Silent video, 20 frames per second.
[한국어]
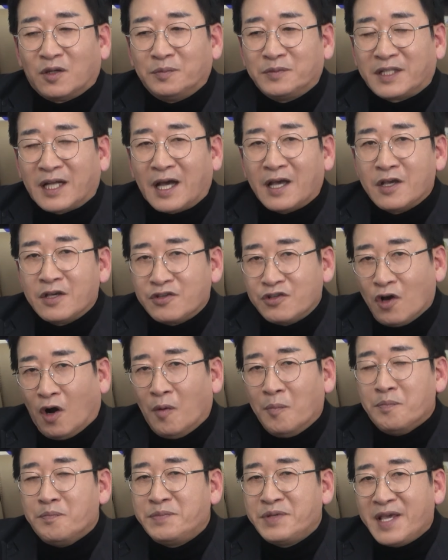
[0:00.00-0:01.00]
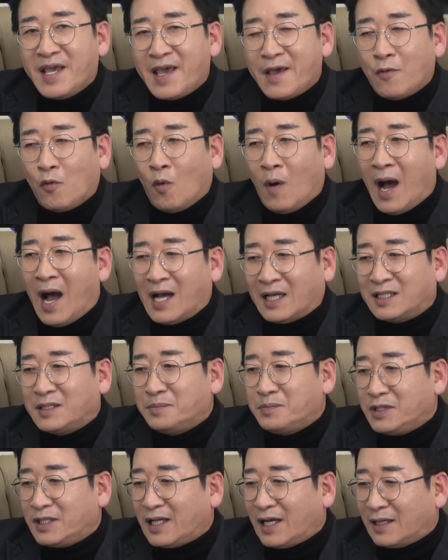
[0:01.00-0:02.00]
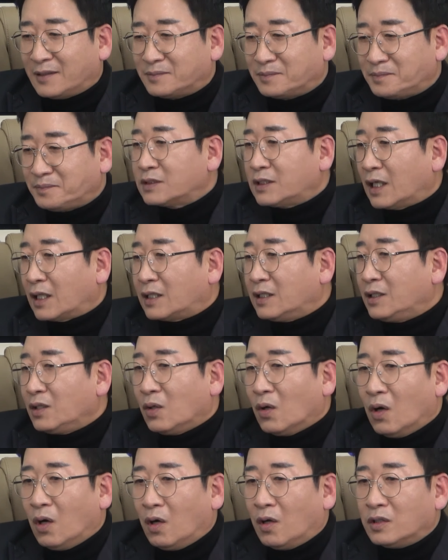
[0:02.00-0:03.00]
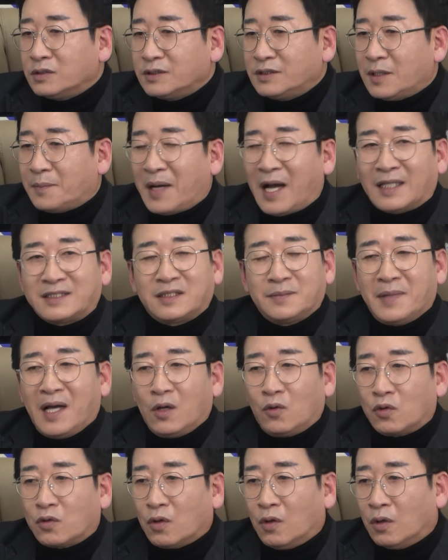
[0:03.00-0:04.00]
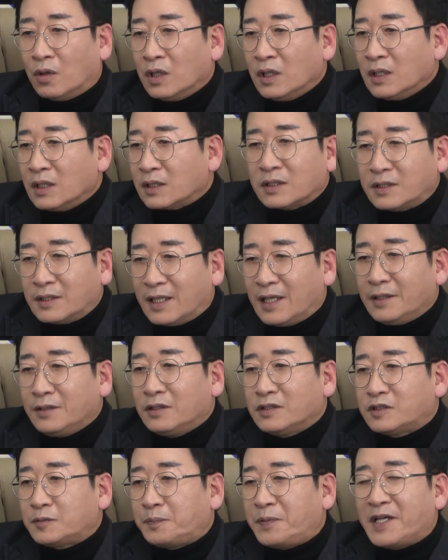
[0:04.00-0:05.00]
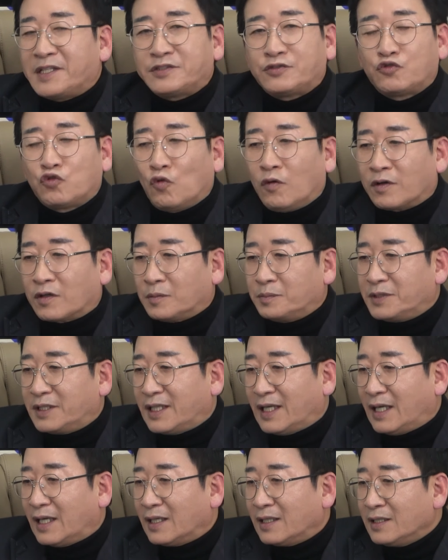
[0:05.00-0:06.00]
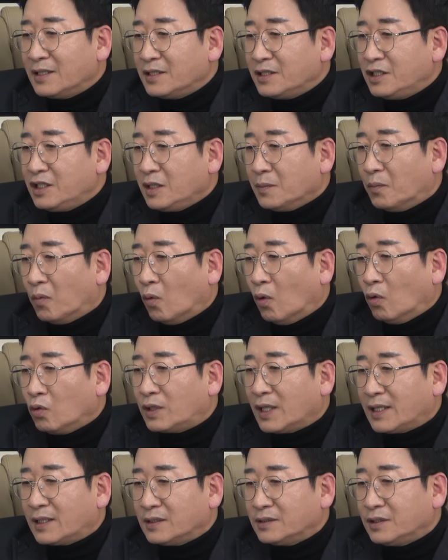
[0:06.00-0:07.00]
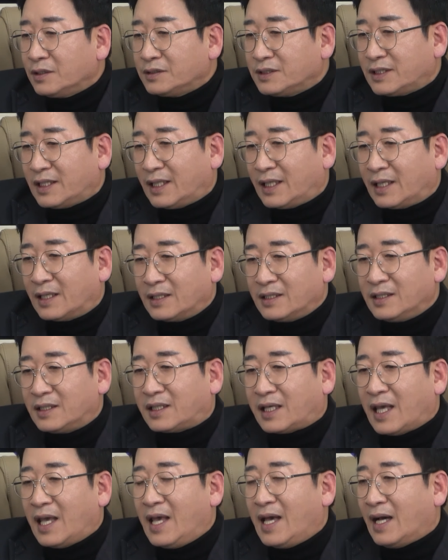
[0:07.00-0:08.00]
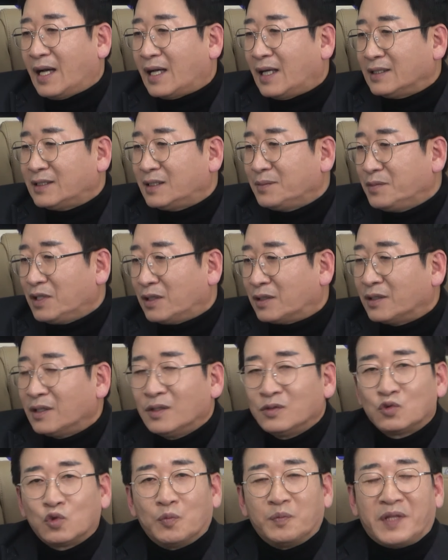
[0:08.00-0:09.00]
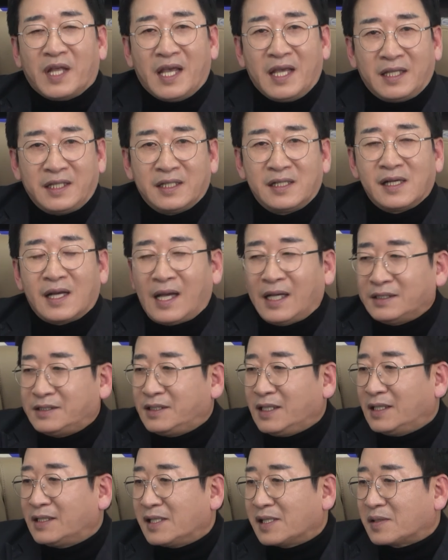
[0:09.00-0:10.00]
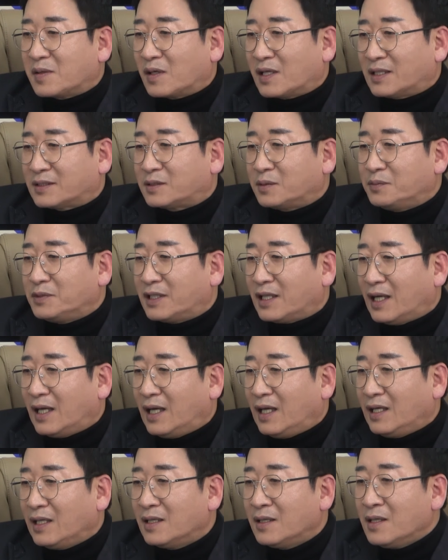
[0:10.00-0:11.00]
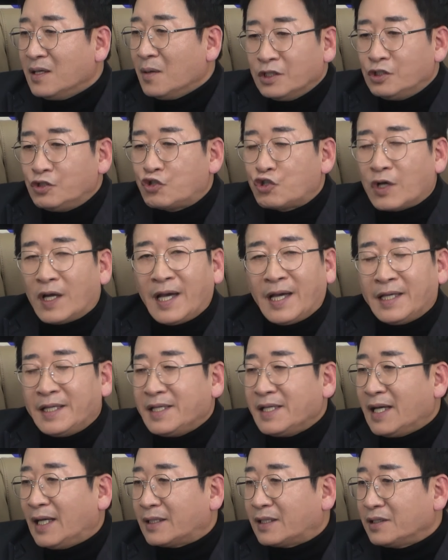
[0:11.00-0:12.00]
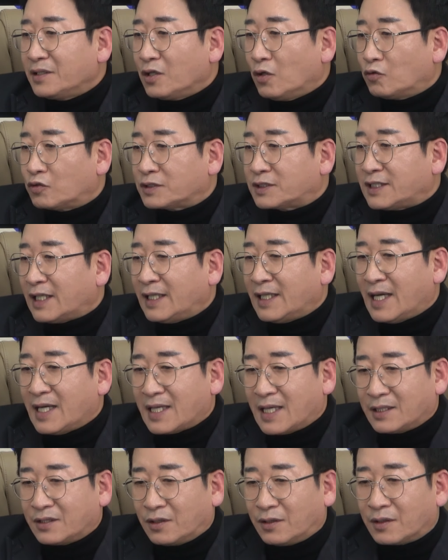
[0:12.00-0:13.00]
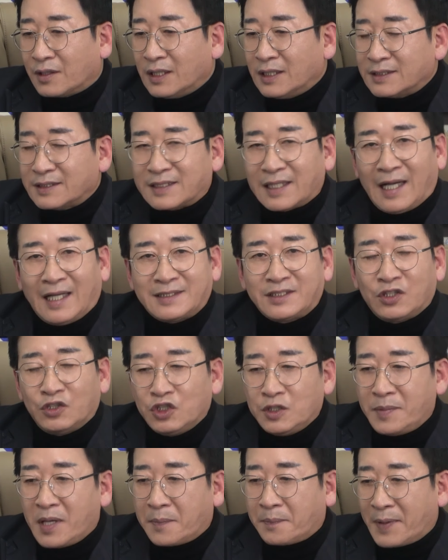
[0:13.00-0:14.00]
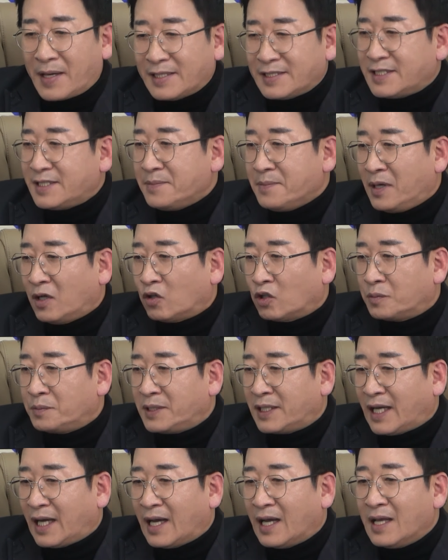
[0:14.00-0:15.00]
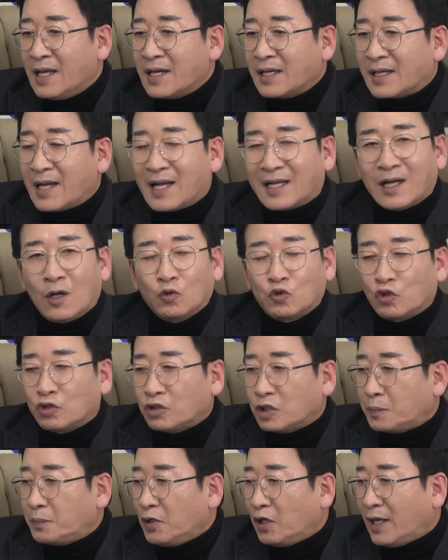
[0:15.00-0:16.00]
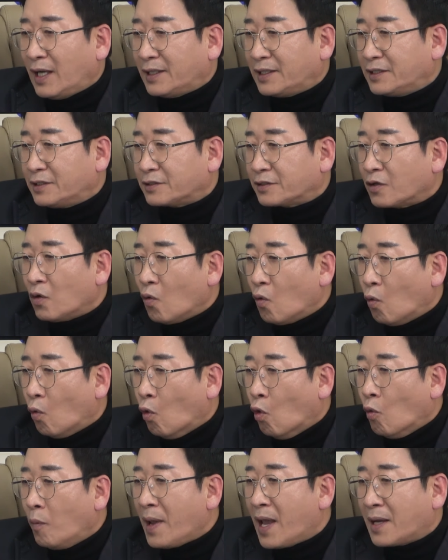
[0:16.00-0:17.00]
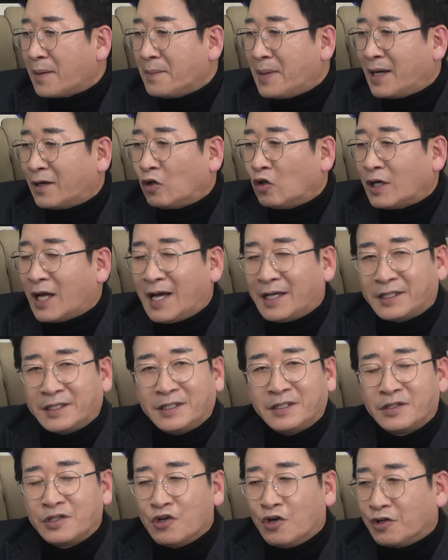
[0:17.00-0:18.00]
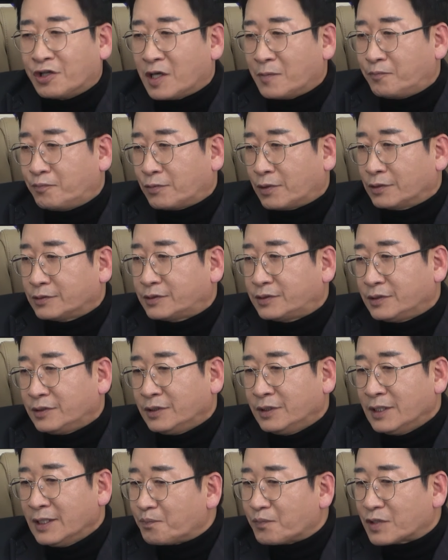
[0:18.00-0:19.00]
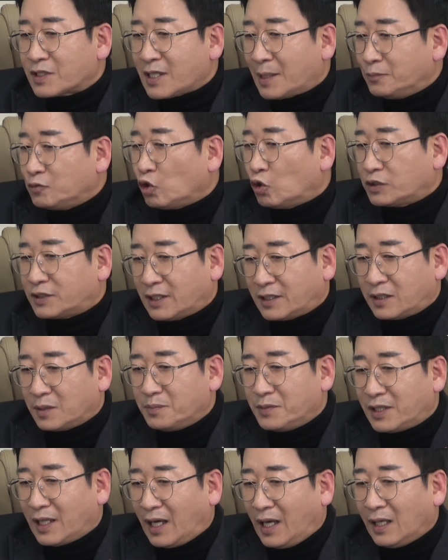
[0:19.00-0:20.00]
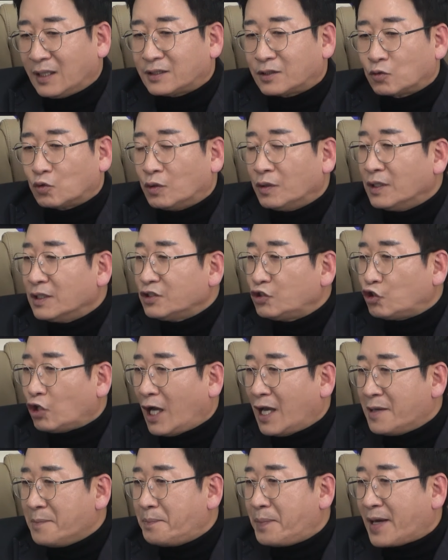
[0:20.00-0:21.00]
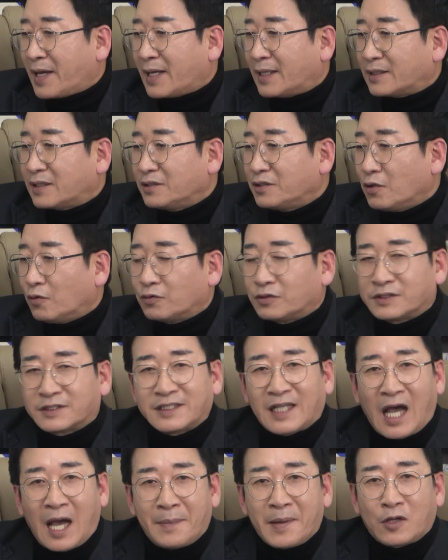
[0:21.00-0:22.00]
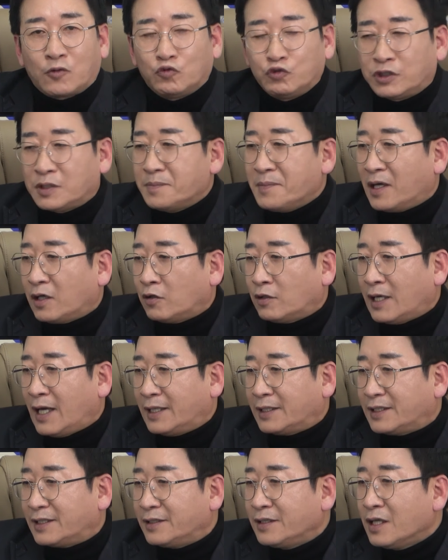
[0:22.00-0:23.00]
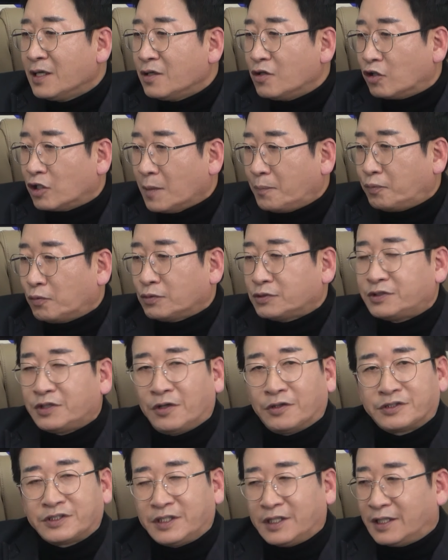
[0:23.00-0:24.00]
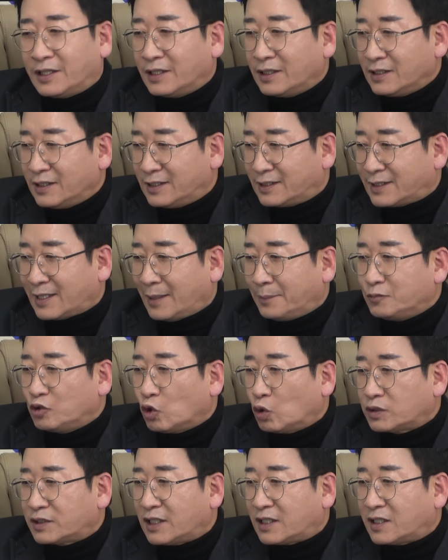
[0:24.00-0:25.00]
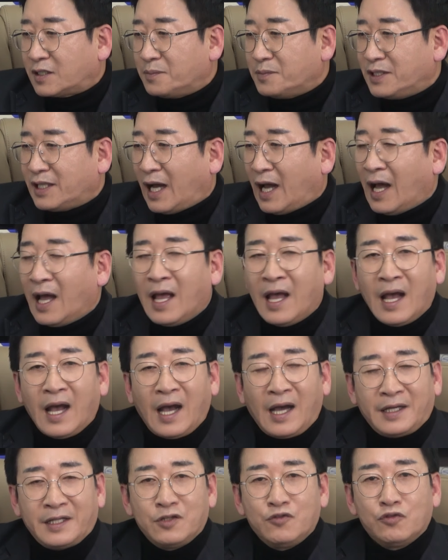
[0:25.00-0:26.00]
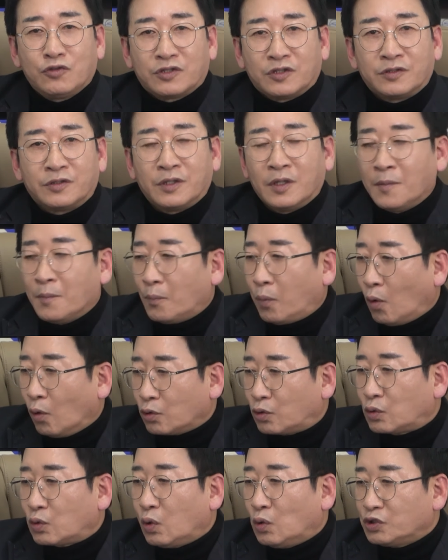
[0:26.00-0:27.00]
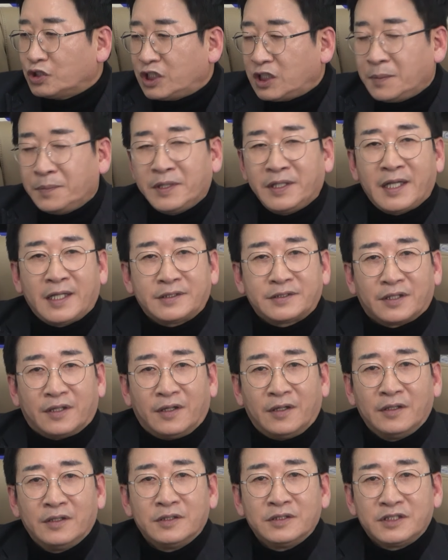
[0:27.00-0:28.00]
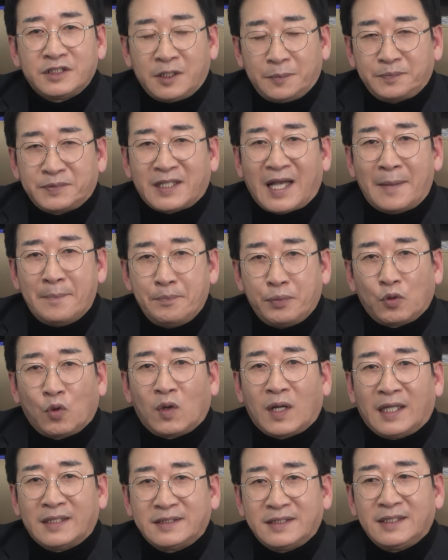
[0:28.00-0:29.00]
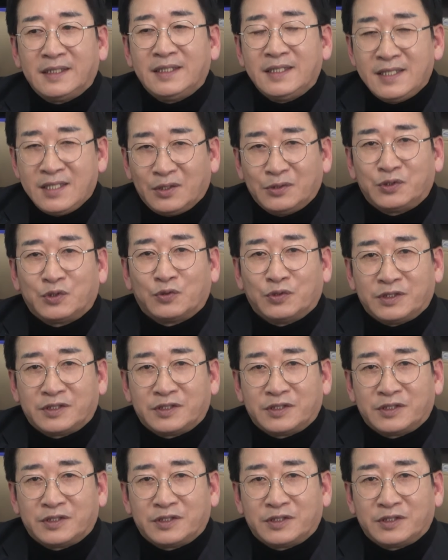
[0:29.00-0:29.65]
겁니다. 연비의 왕입니다. 자, 그리고 이제 마지막으로 그랜드 스페이스 투어러입니다. 이 모델은 현재 이 계약하시면 좀 대기를 하셔야 될 것 같습니다. 이 샤인 같은 경우는 차량 가격 사천이백팔십만 원입니다. 카카오톡 특별 할인은 오백만 원 할인, 여기에 플러스 삼 종 세트입니다. 그리고 샤인팩 같은 경우는 사백구십만 원 할인, 여기에 플러스 역시 이 삼 종 세트입니다. 할인율은 보통 십일에서 십삼 퍼센트까지 이어지고